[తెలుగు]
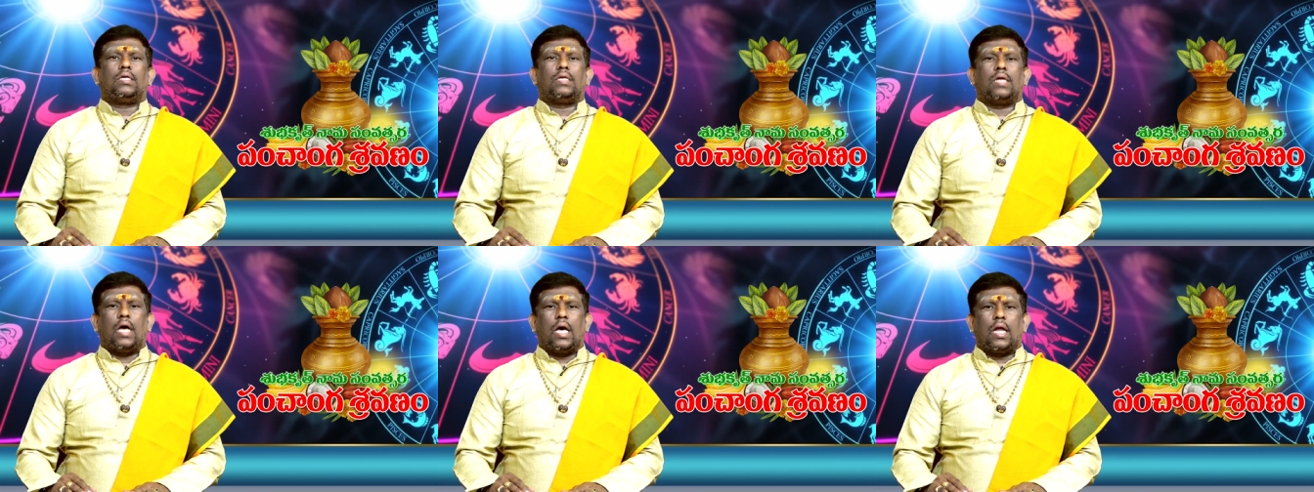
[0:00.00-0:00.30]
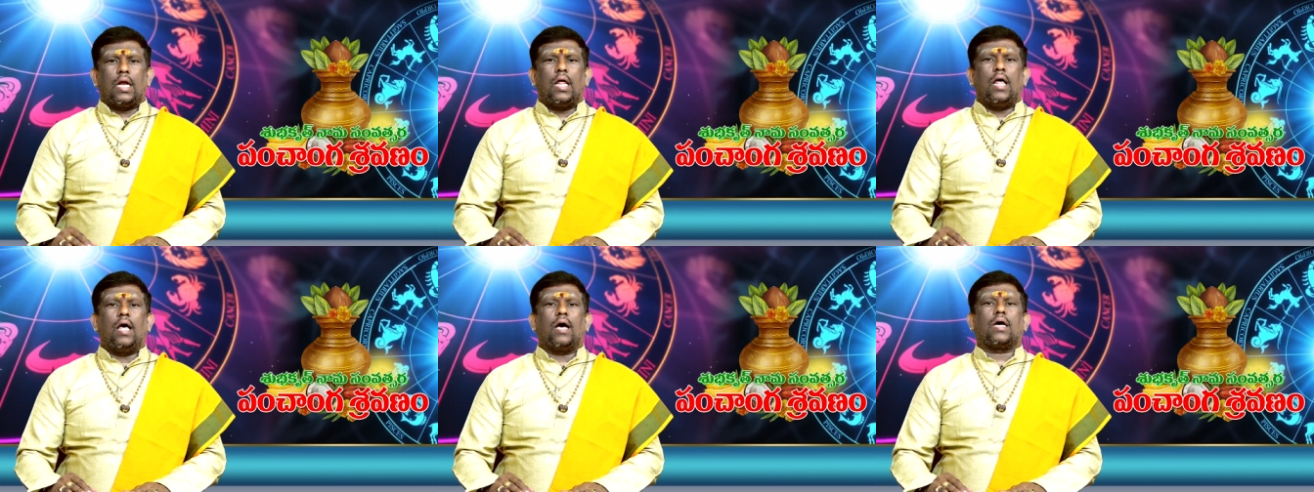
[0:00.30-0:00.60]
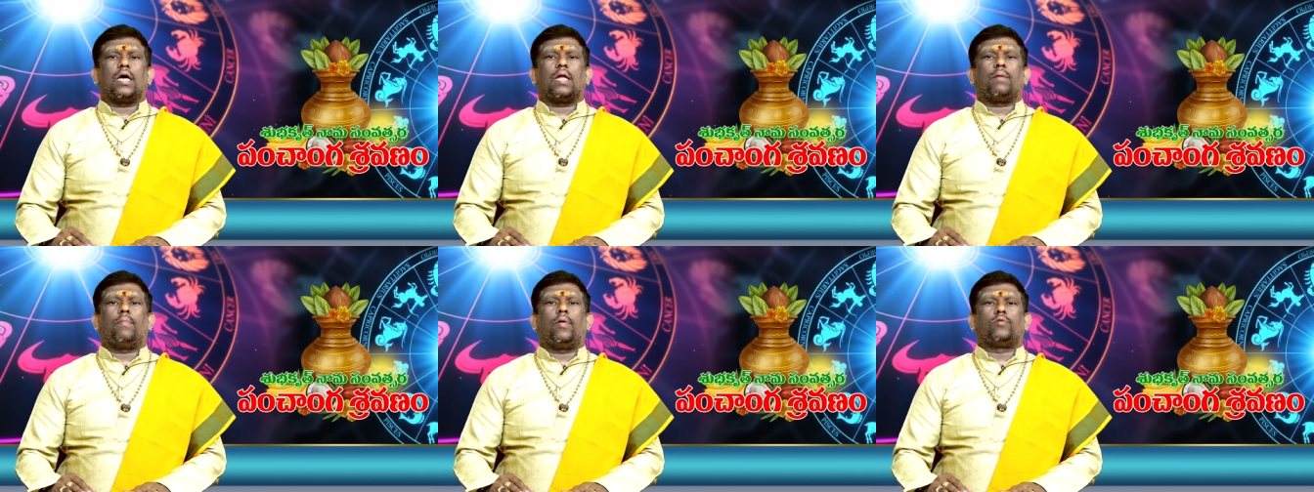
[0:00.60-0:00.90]

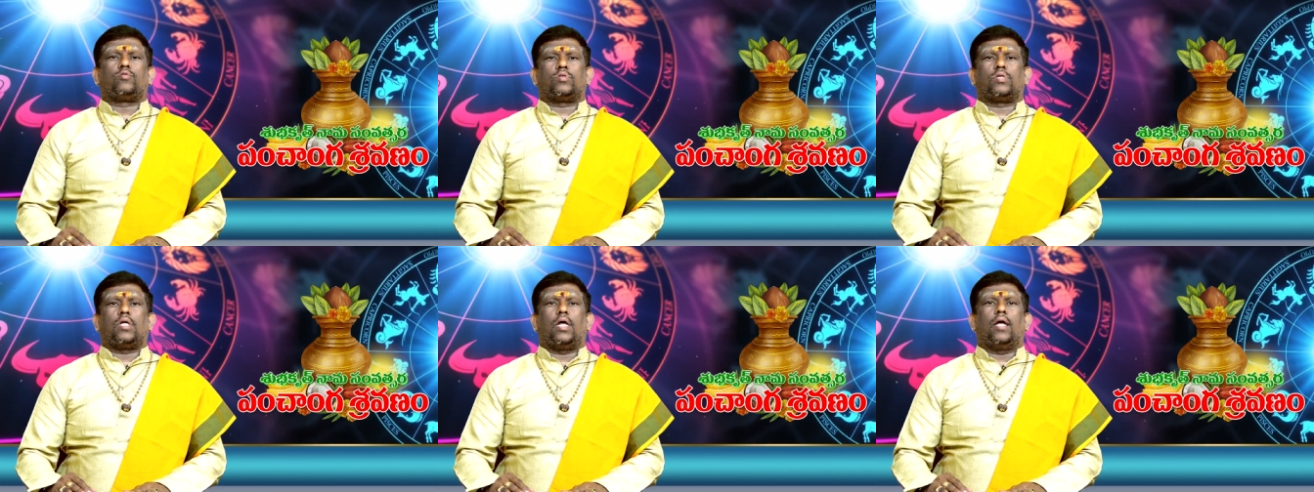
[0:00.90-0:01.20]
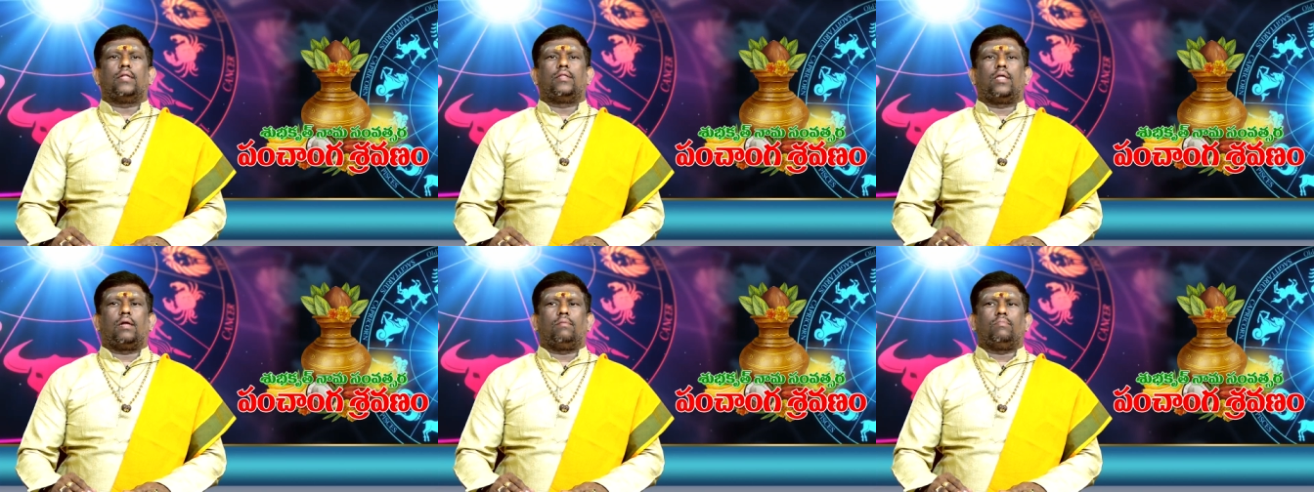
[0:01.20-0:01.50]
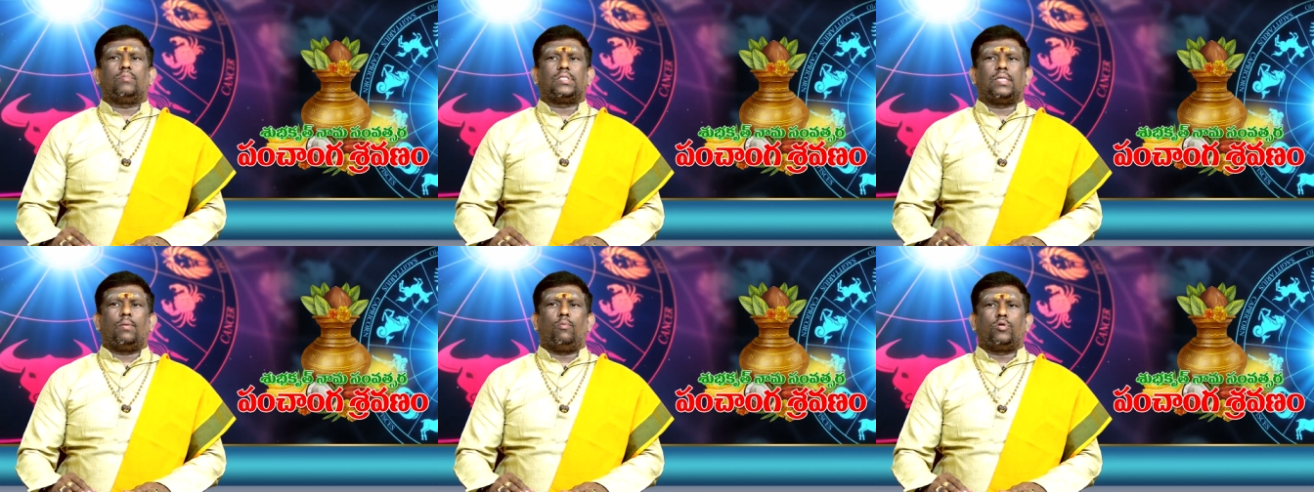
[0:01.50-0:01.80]
నానాకర్మ సుసాధనం
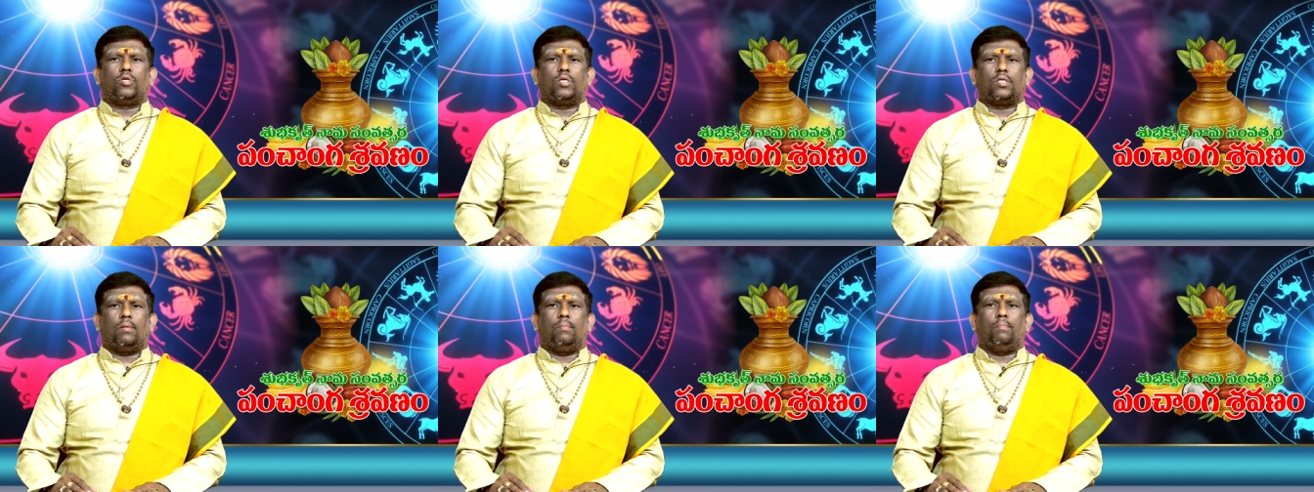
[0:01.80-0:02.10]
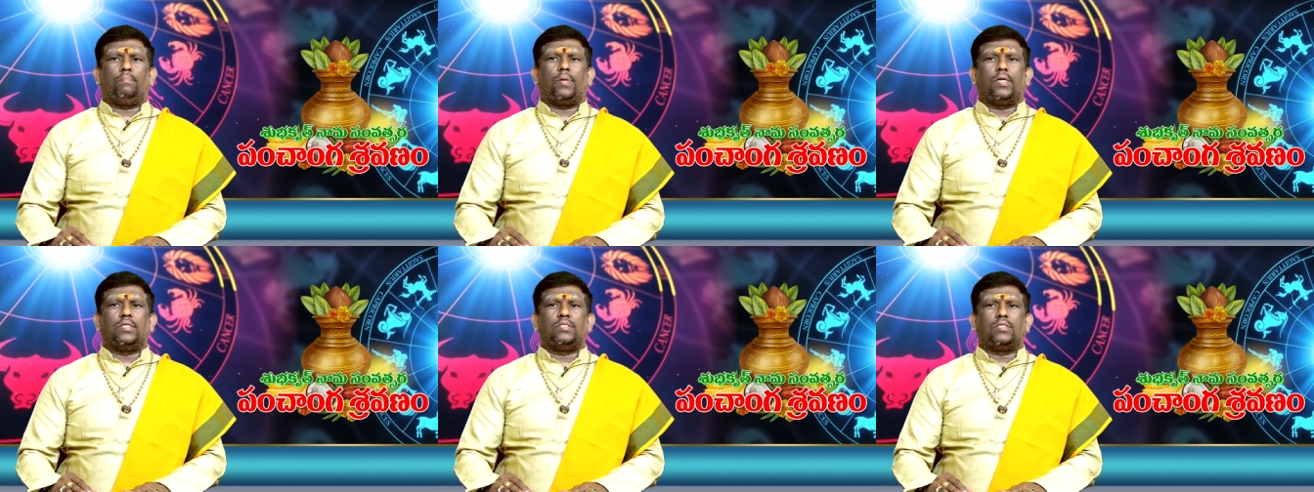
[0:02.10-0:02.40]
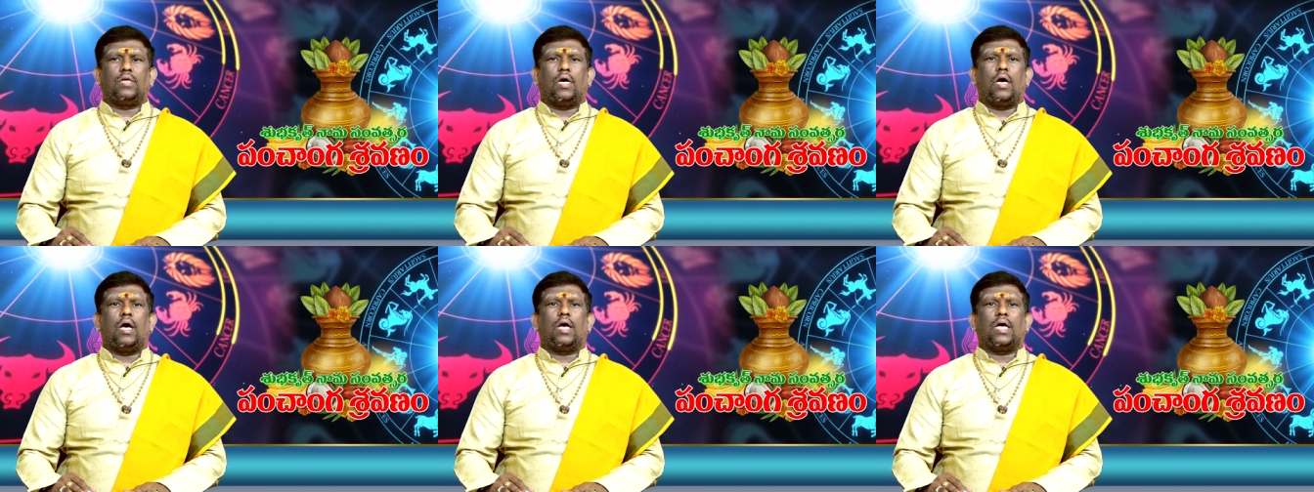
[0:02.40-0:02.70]
సముచితం
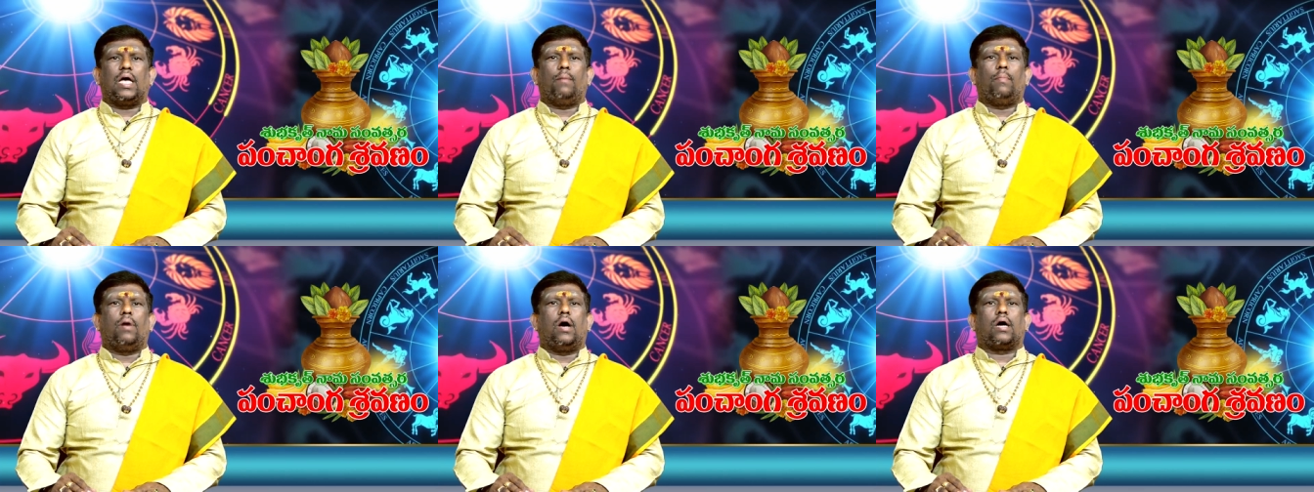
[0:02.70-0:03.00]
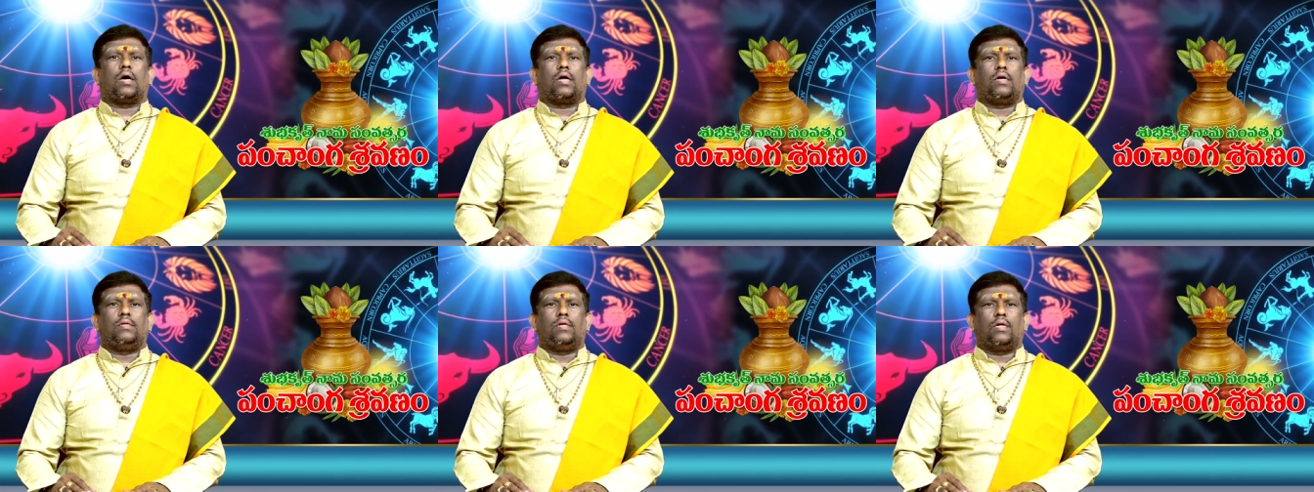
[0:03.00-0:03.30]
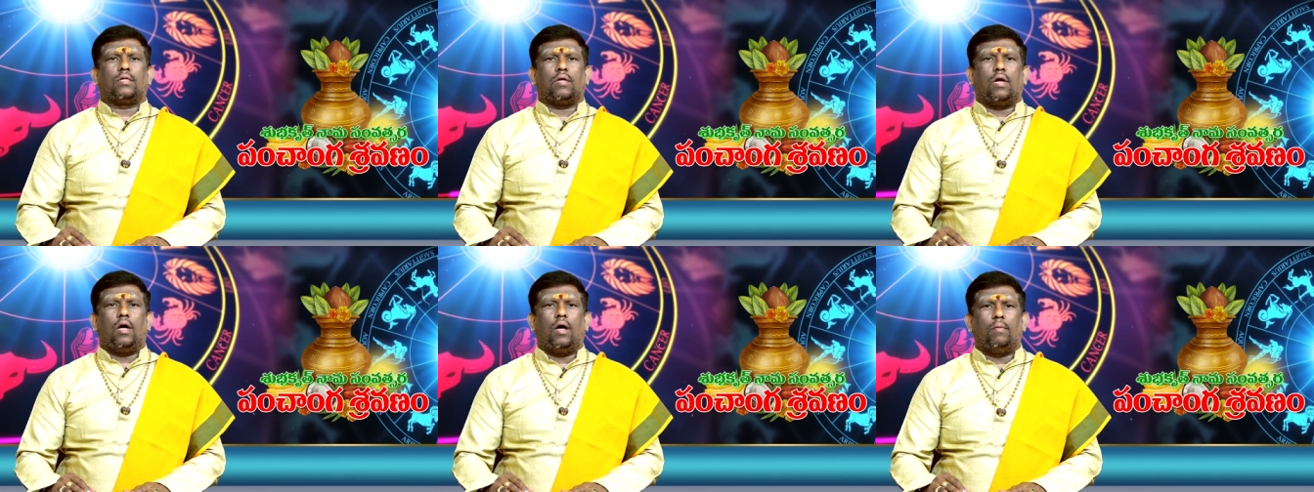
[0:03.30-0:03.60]

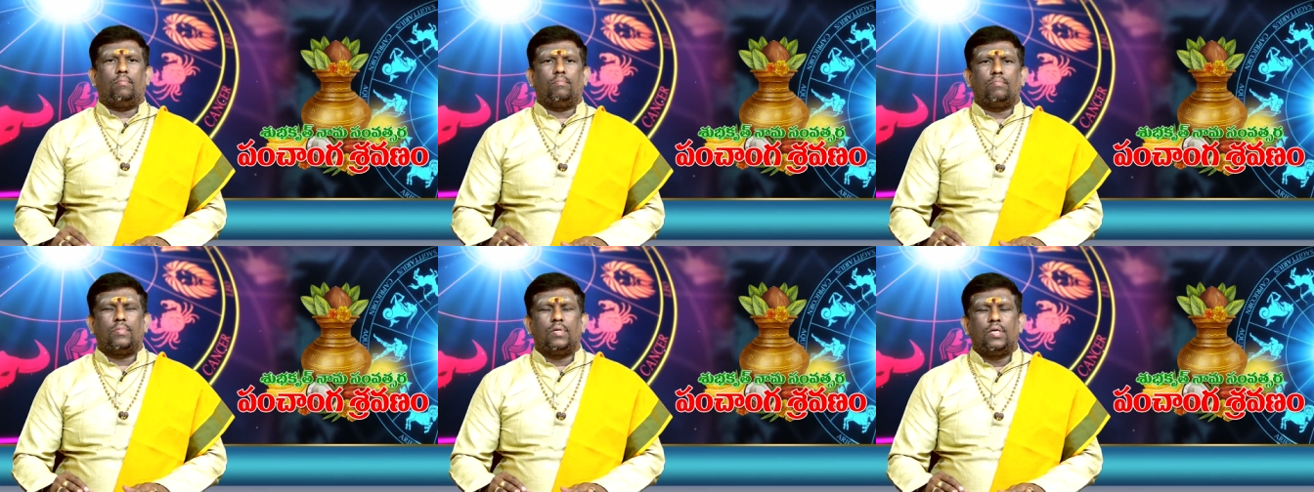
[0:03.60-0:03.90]
పంచాంగమాకర్ణ్యతాం